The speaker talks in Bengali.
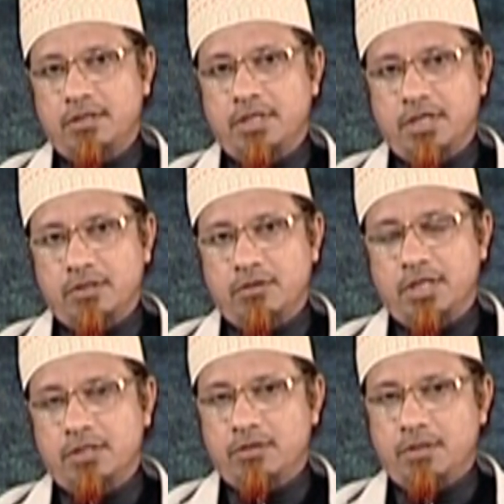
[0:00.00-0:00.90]
যে একজন
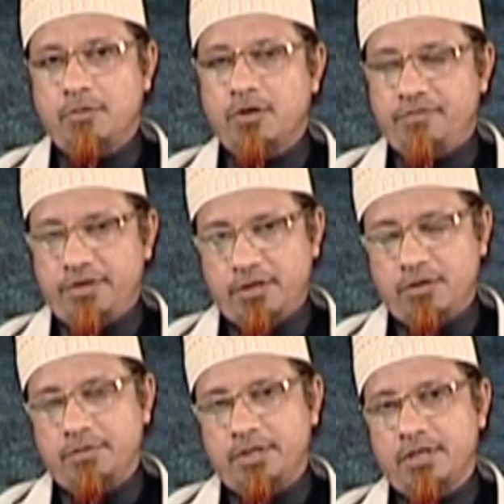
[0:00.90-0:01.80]
একজনের বয়ফ্রেন্ড
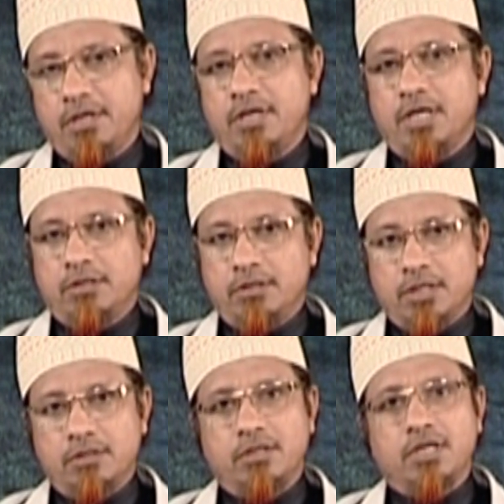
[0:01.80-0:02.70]
হবে একজন
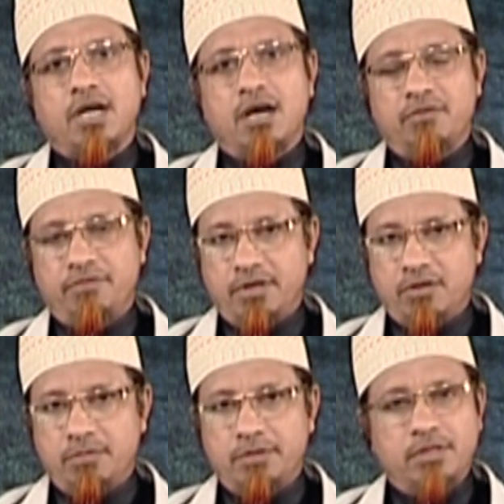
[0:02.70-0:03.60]
আরেকজনের গার্লফ্রেন্ড
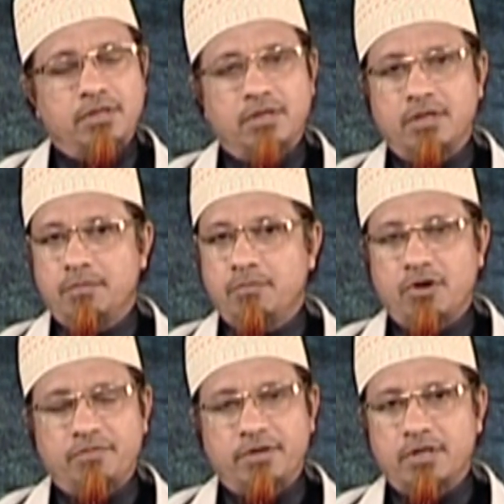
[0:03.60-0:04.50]
হবে
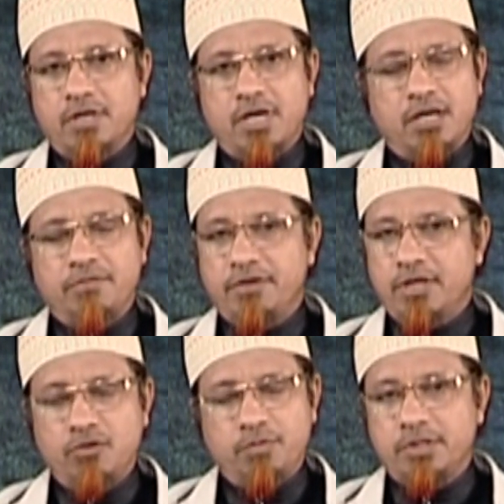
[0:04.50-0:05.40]
বয়ফ্রেন্ড
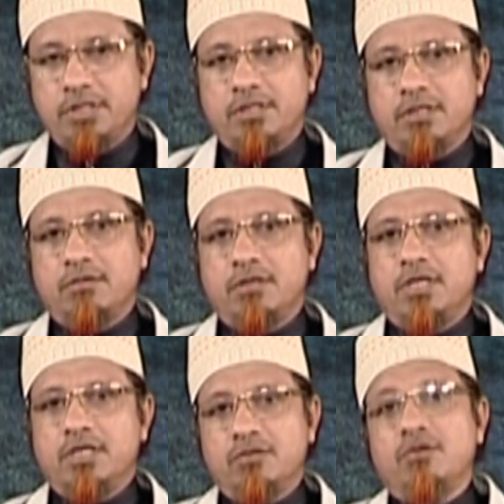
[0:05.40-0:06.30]
গার্লফ্রেন্ড রূপে সৃষ্টি করেনি
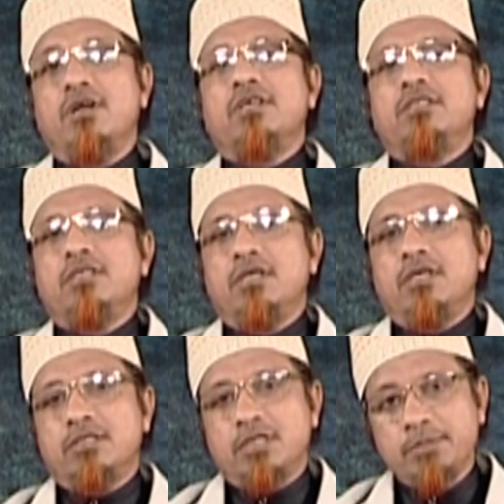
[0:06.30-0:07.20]
আজওয়াজ
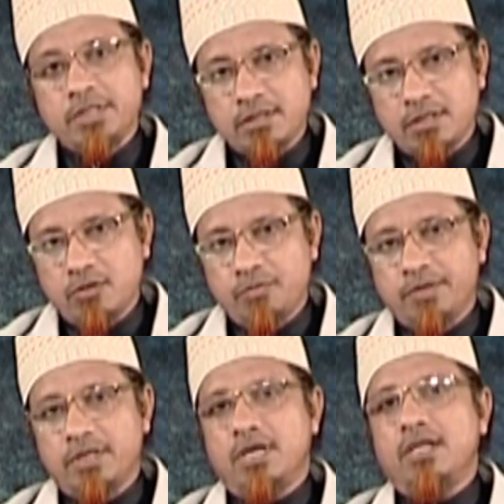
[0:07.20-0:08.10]
স্বামী স্ত্রী
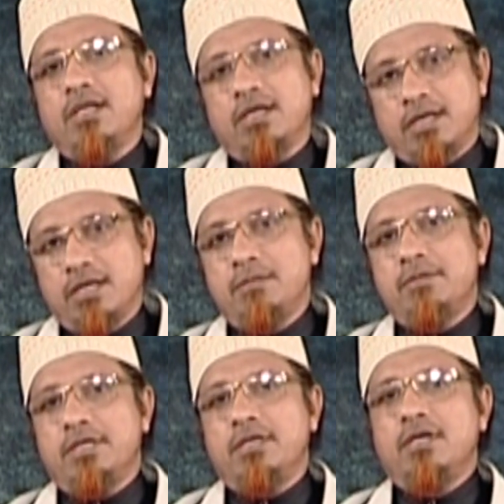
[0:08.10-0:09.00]
রূপে আল্লাহর
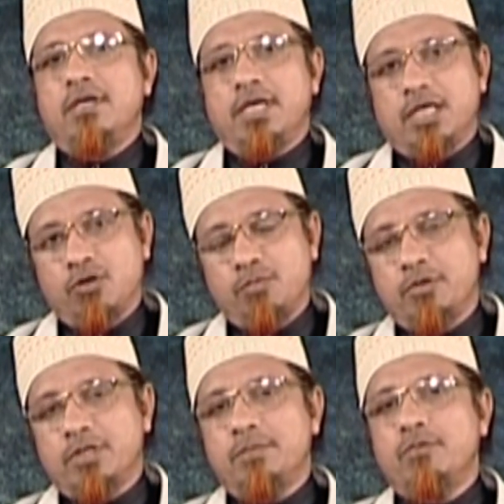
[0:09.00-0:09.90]
কালিমায় একে
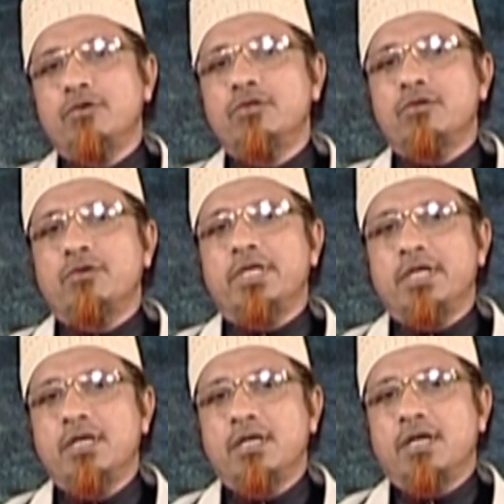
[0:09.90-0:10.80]
অপরকে বৈধ করে
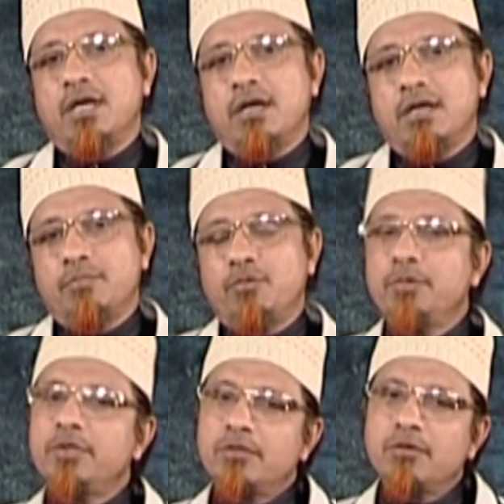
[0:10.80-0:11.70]

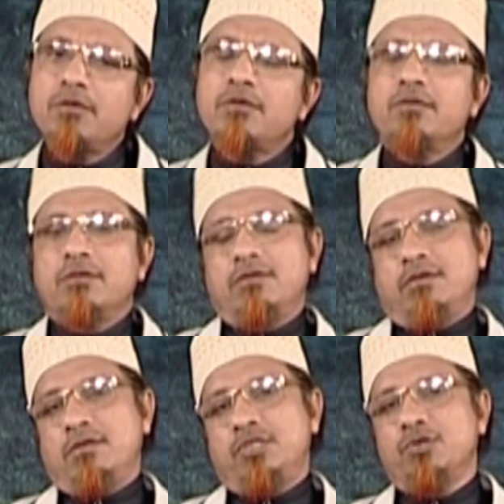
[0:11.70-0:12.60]
পবিত্র
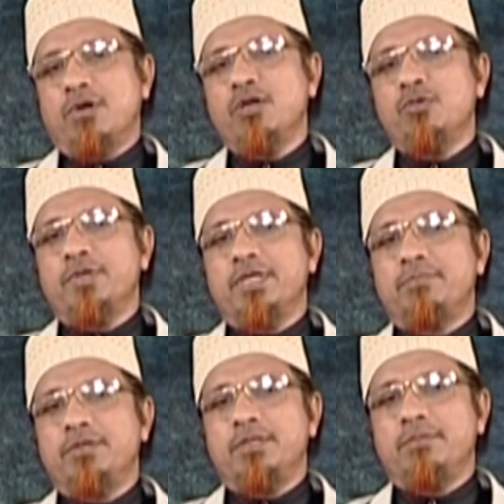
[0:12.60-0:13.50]
জড়ারূপে
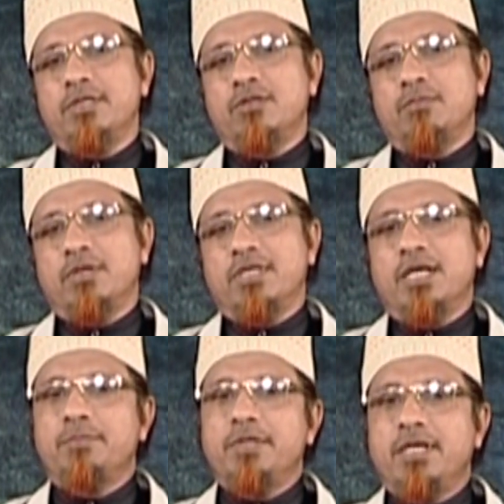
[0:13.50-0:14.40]
পৃথিবীতে তোমরা
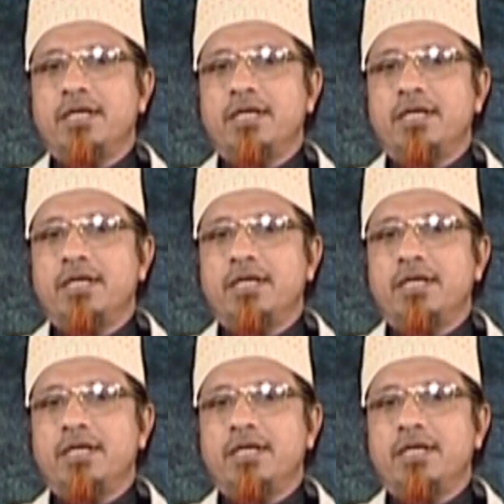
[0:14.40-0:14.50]
থাকবে